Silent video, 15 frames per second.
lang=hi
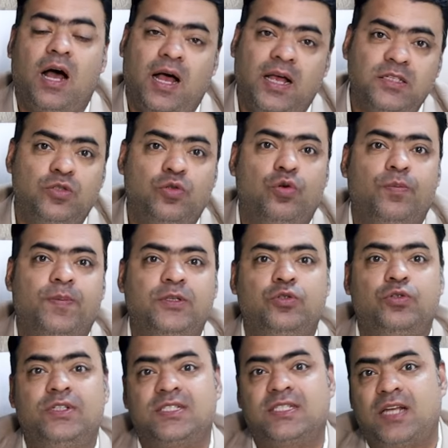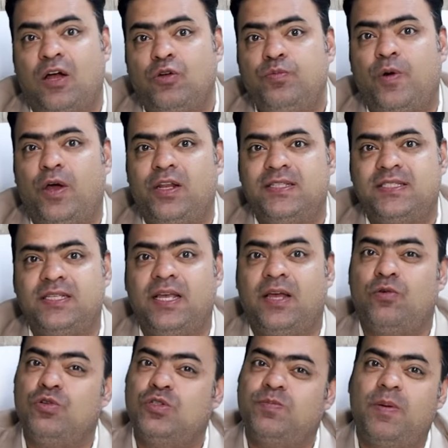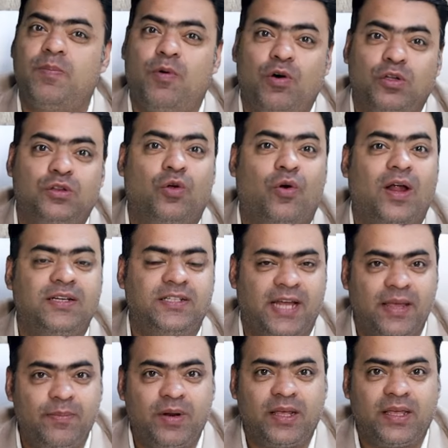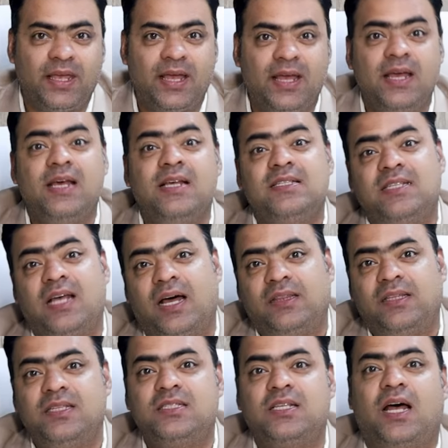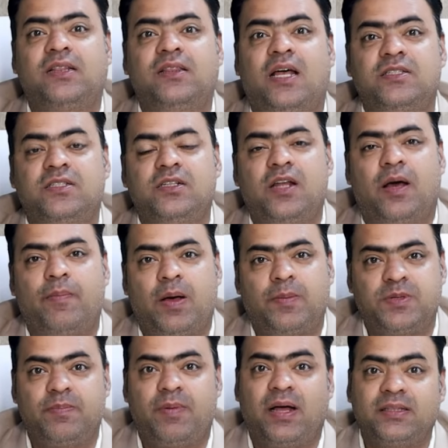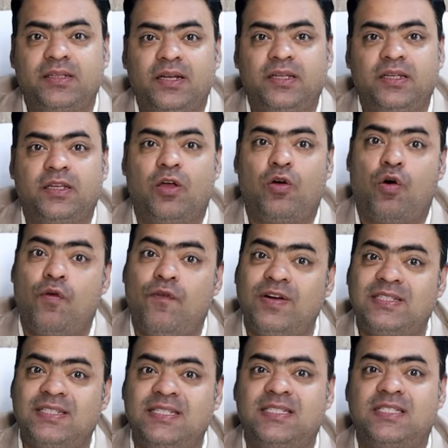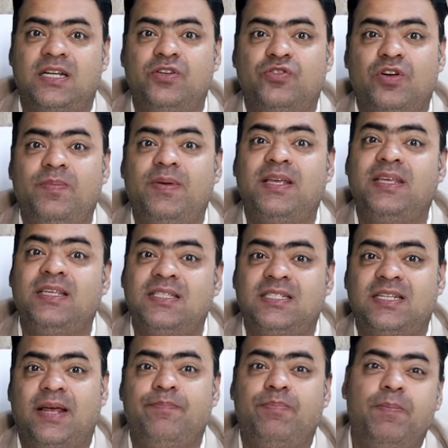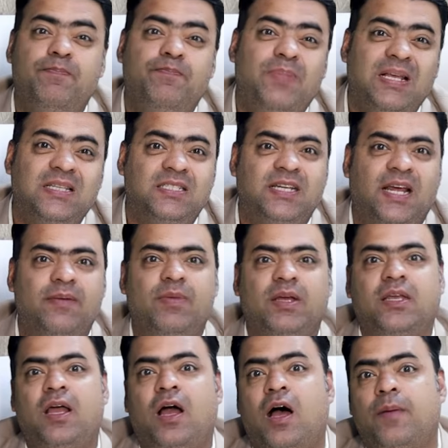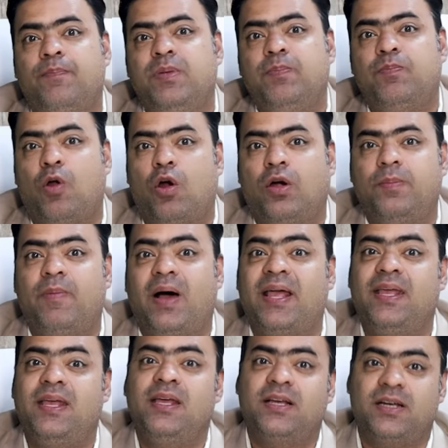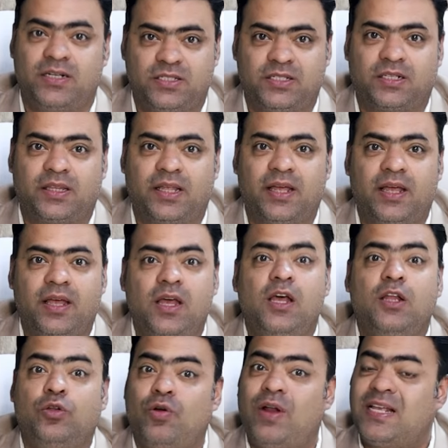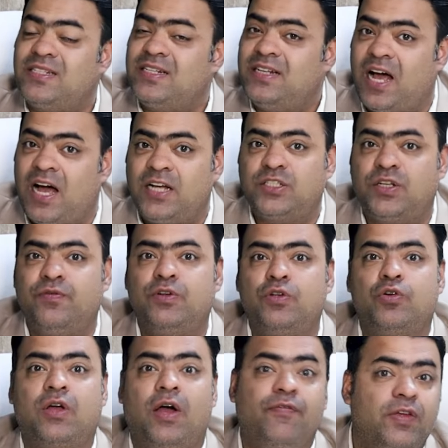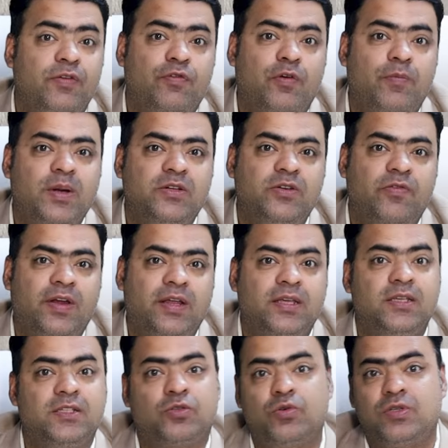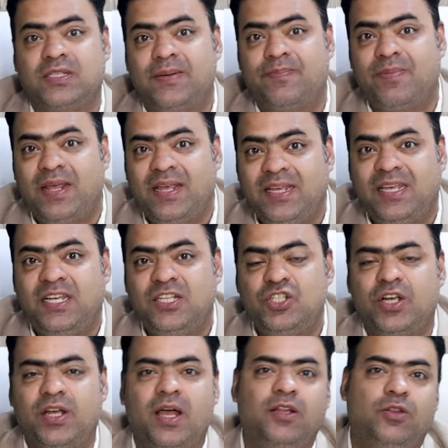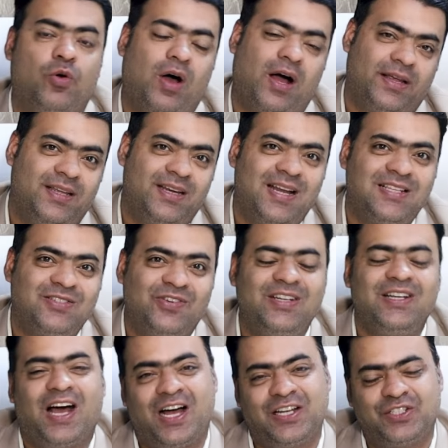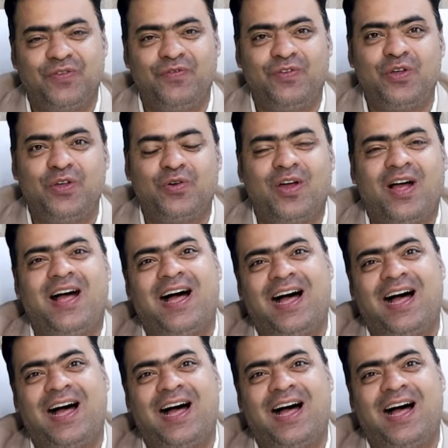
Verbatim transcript: खास तौर पे जो डिस्काउंट पॉलिसी है उस पर बहुत थोड़ा टाइम रह गया है साथ ही साथ नाजरीन हम आपसे बात करेंगे कि ओवरसीज सेंट्रल में इस टाइप पे बेस्ट टाइम है कि आप भी प्लॉट बाय कर सकते हैं तो नाजरीन आज की वीडियो काफ़ी इन्फॉर्मेटिव रहेगी इसको स्किप नहीं कीजिएगा तो आइए नाजरीन आज की वीडियो का